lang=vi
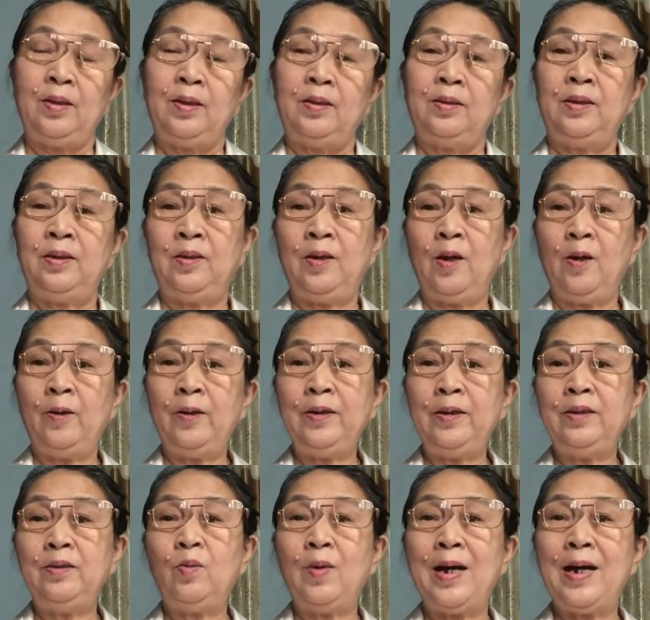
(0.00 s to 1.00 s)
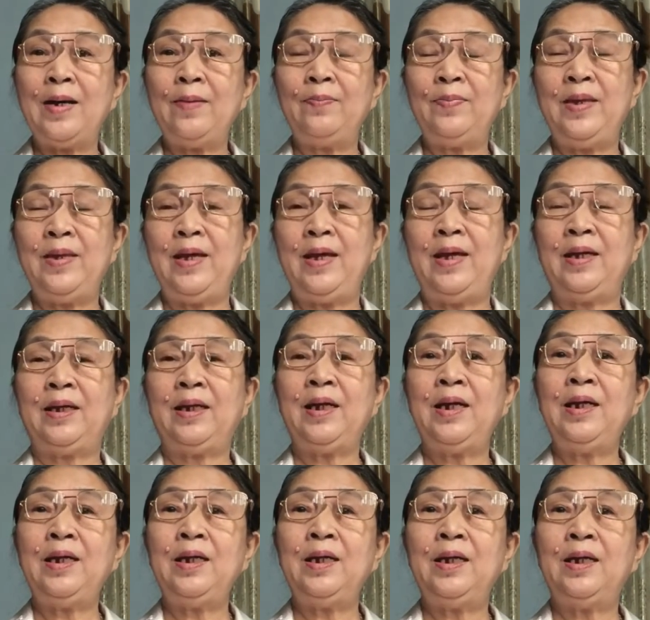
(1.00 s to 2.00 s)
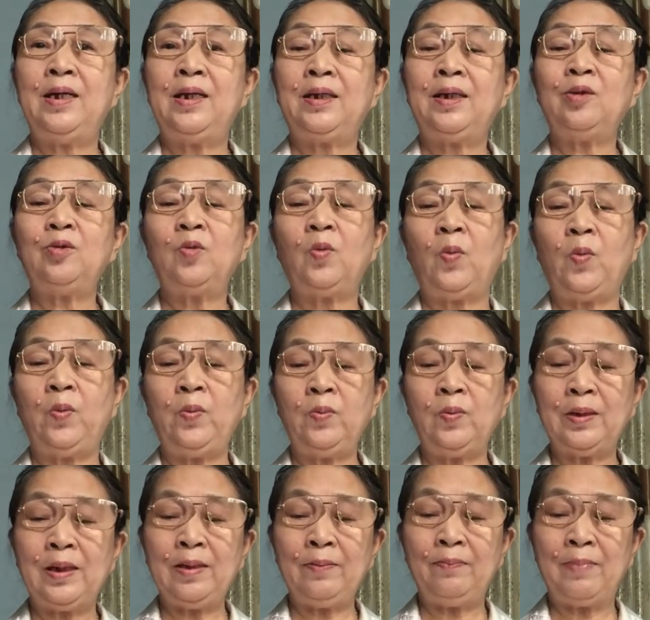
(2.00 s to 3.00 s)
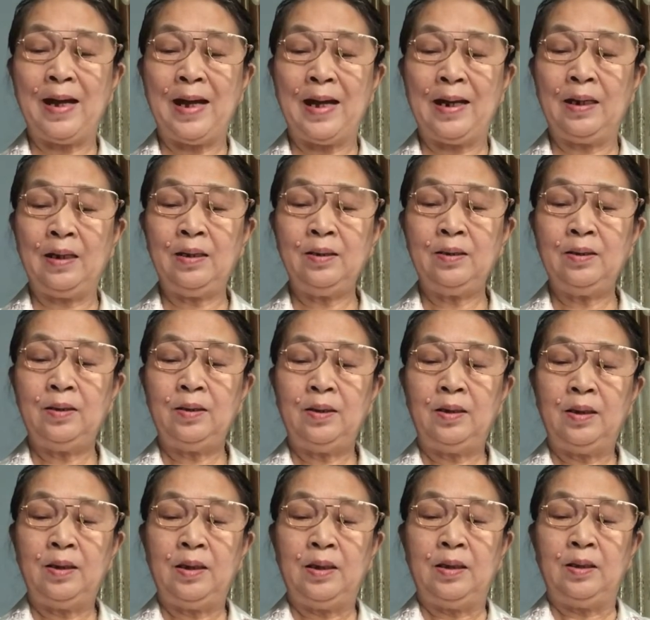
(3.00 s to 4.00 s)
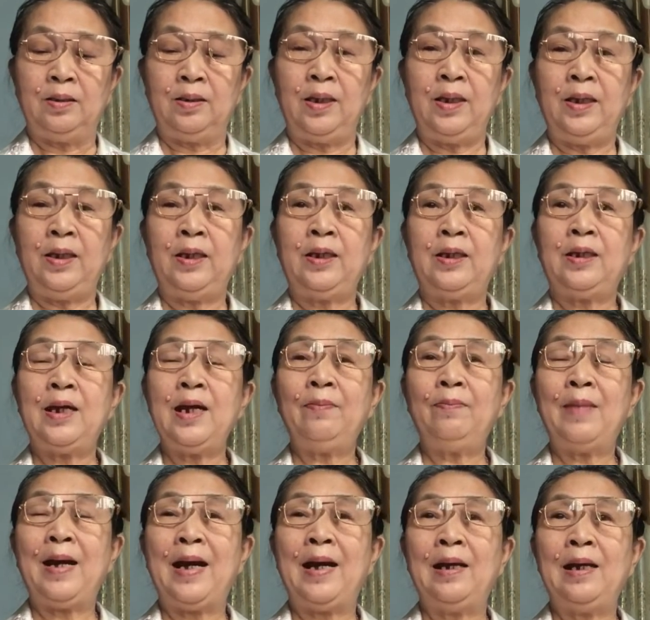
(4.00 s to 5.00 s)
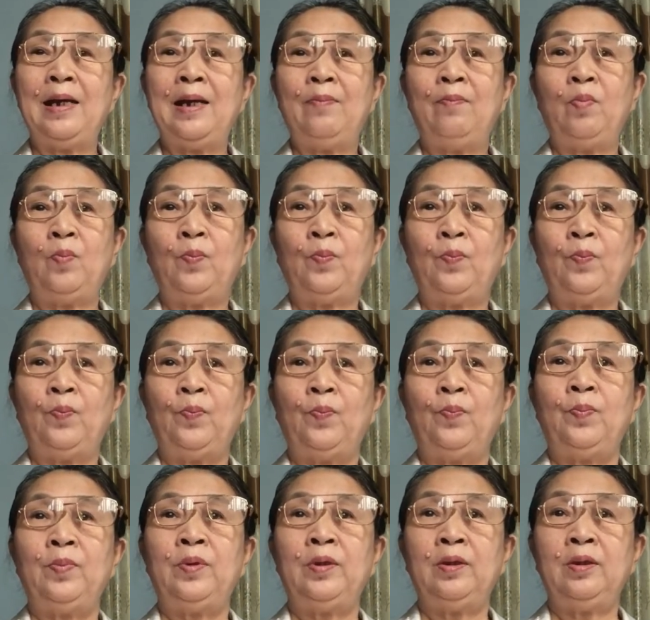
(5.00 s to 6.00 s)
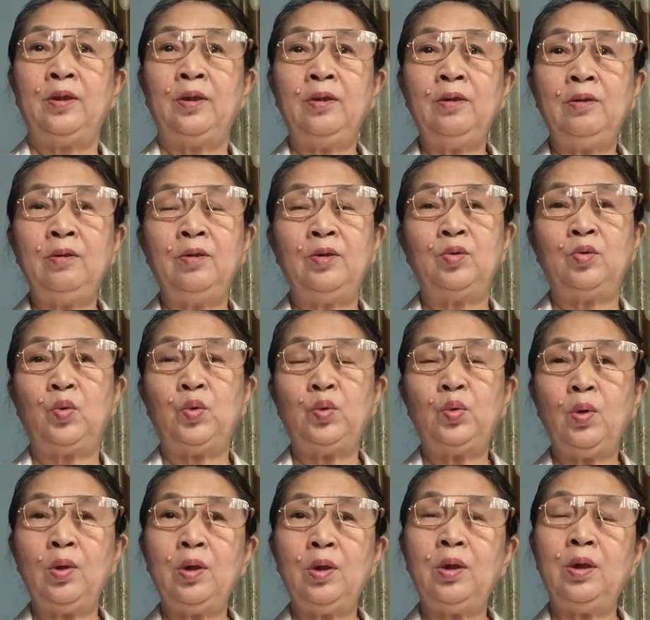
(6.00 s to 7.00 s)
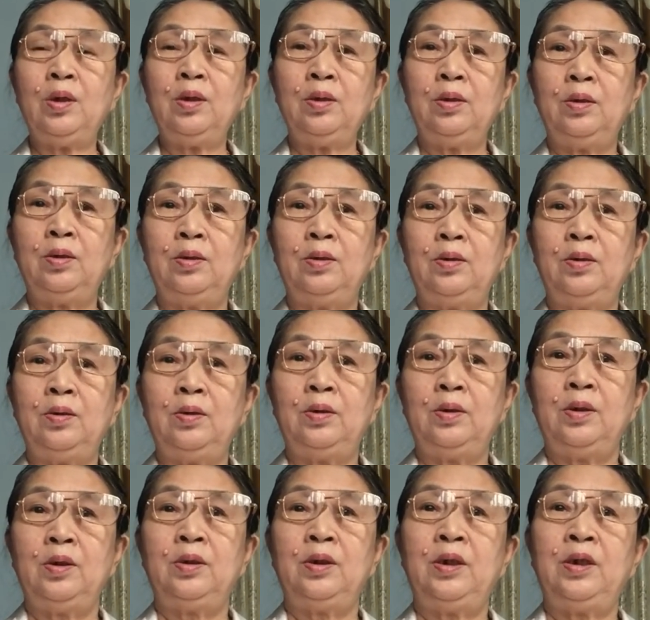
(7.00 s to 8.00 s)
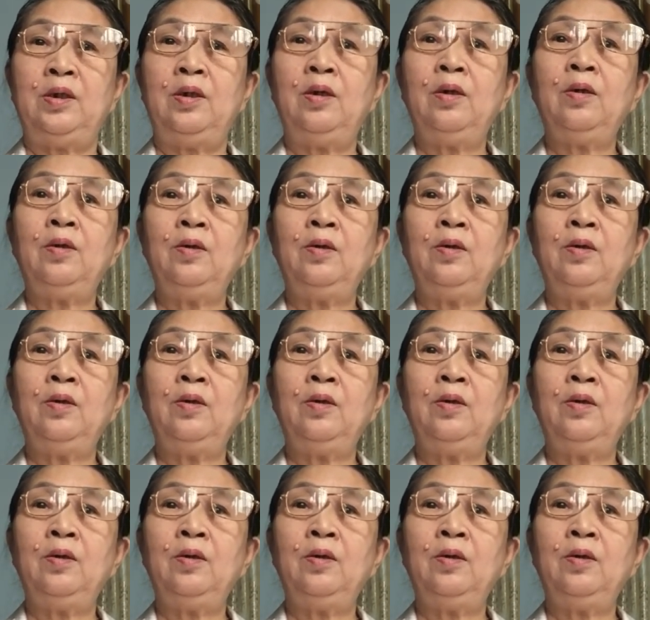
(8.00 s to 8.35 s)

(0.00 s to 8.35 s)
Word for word: Thì nói qua về cái cái tuổi của các bạn thì các bạn làm những người tuổi tuất thì nó